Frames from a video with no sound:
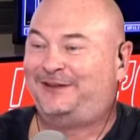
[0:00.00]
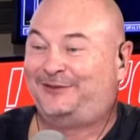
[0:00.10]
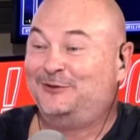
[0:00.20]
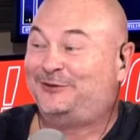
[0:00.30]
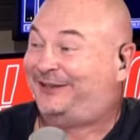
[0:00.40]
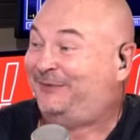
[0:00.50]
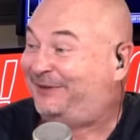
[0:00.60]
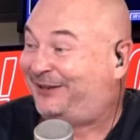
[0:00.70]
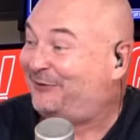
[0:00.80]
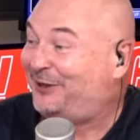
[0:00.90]
le,
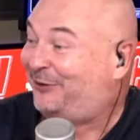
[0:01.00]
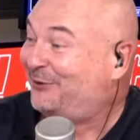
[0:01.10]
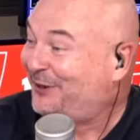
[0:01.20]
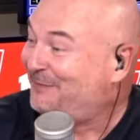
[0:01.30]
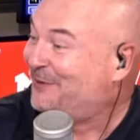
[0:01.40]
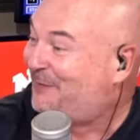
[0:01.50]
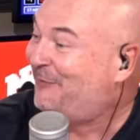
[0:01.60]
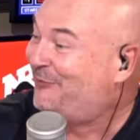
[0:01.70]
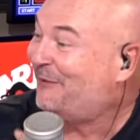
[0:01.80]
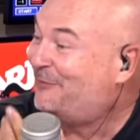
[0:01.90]
ça doit être horrible de ne pas
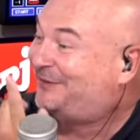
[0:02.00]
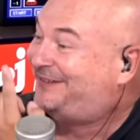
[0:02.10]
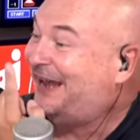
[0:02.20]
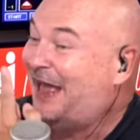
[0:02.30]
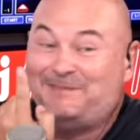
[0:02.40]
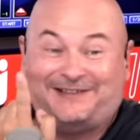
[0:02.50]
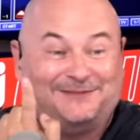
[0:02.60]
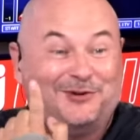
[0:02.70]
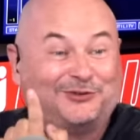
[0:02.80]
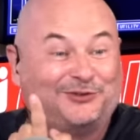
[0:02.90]
pouvoir mentir un
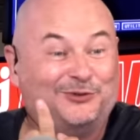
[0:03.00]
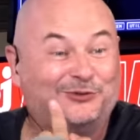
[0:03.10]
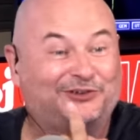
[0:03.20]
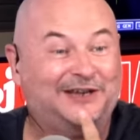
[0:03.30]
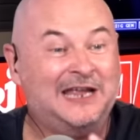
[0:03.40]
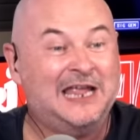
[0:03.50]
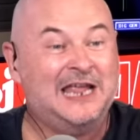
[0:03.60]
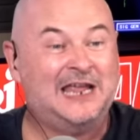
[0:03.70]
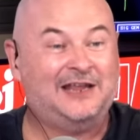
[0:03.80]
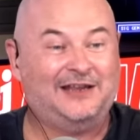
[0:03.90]
petit mensonge. Madame
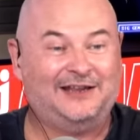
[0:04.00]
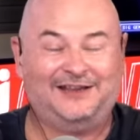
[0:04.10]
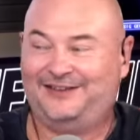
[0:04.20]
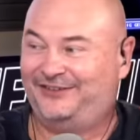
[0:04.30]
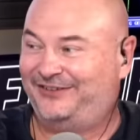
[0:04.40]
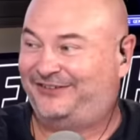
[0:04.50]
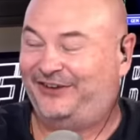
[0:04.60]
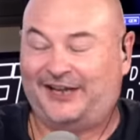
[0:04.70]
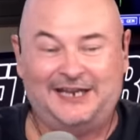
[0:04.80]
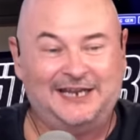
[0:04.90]
Darty.
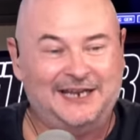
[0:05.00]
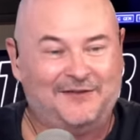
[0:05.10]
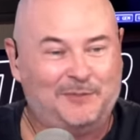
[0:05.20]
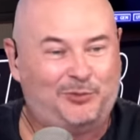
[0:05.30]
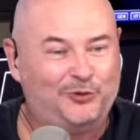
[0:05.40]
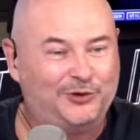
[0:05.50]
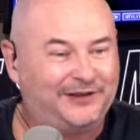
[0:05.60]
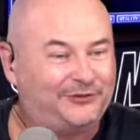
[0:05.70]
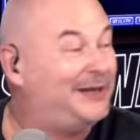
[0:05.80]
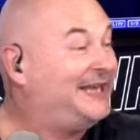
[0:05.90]
Chérie, il n'y avait plus de
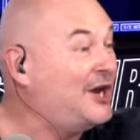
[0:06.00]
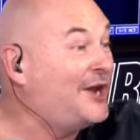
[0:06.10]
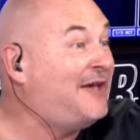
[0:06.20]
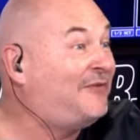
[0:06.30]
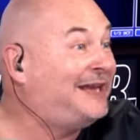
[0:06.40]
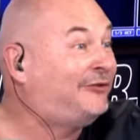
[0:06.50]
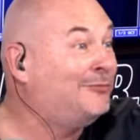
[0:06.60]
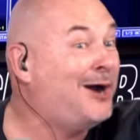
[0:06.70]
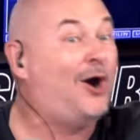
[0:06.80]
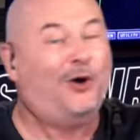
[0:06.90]
cassoulet. Il y en avait, tu mens